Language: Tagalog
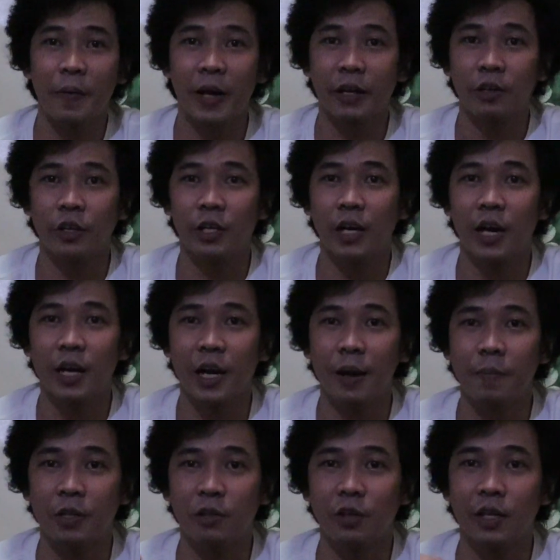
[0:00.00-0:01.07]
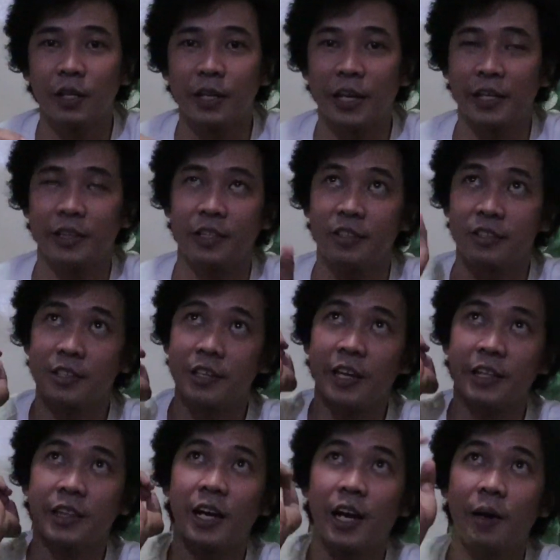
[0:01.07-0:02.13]
pare ko, eh, ang gamit ko lang light is
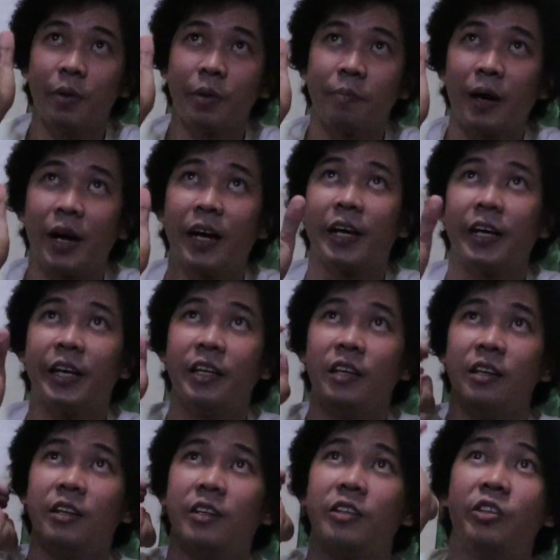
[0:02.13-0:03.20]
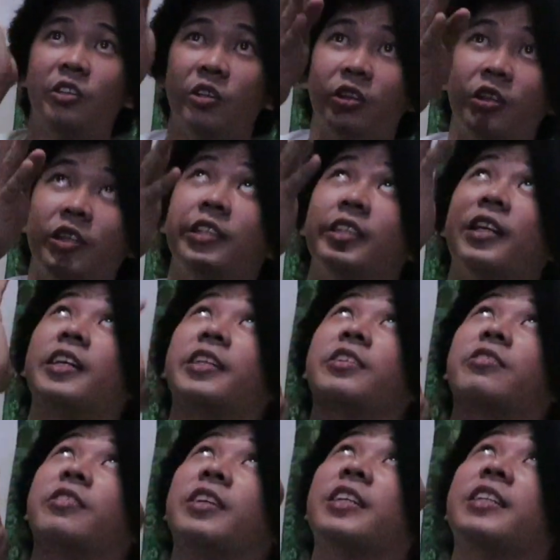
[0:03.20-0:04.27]
light ng aming bahay. Yun, saka ito
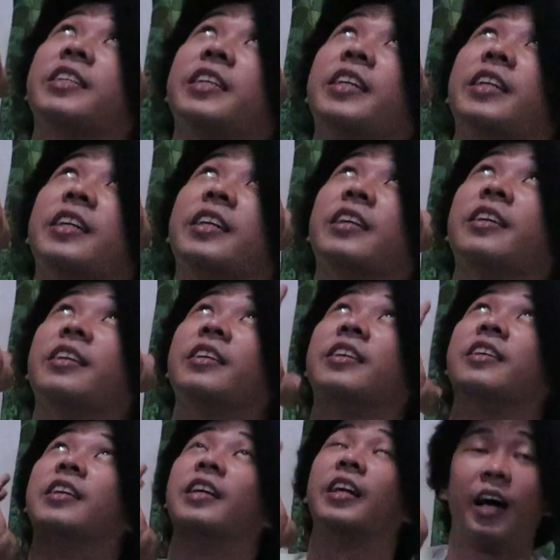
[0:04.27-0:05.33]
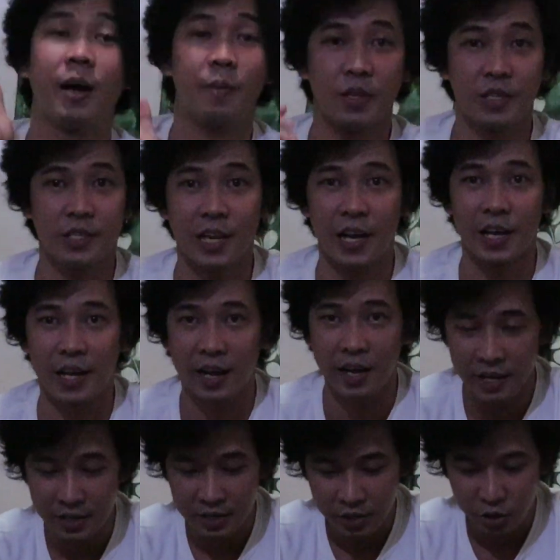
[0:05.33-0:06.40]
itong sa aming sala.
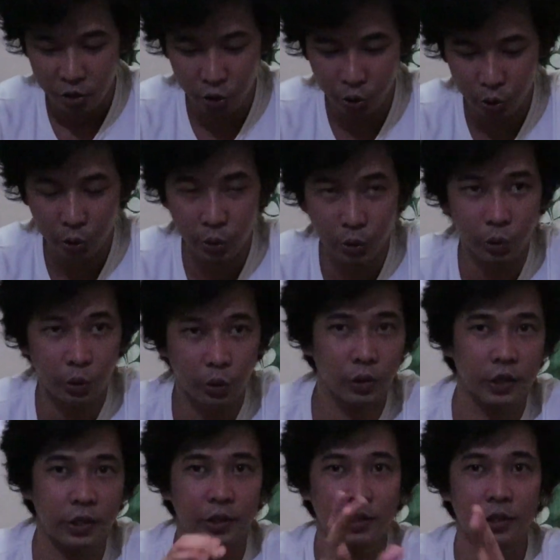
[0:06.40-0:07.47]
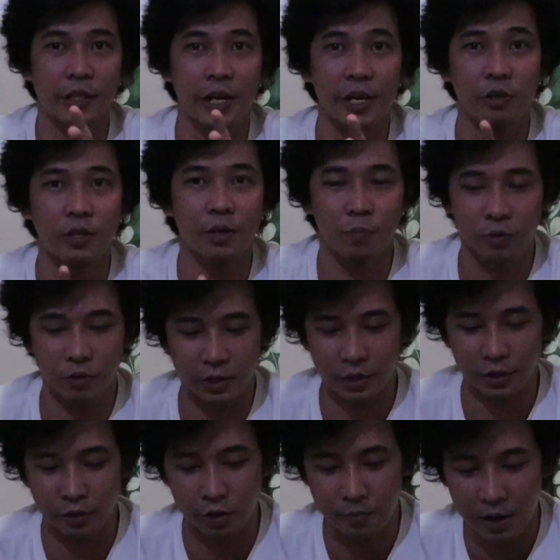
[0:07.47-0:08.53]
So, try ko nang
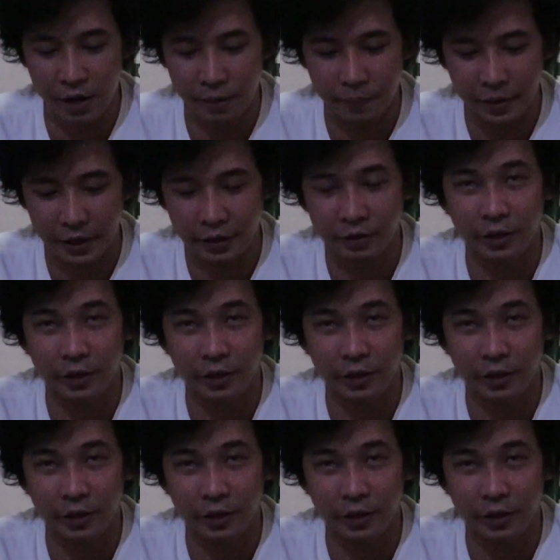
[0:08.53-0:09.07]
buksan to mga pare